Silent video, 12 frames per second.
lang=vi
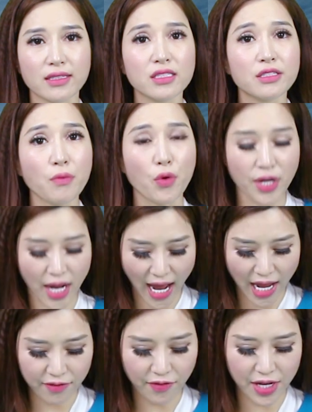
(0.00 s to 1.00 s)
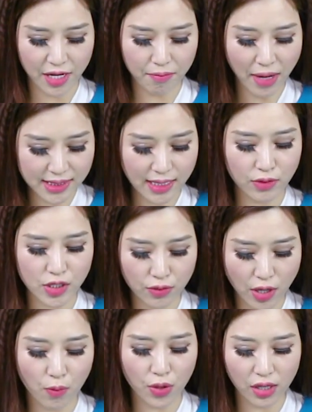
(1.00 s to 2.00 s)
từ 42,36 triệu
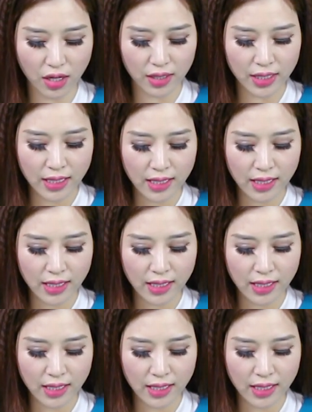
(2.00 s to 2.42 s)
đồng một lượng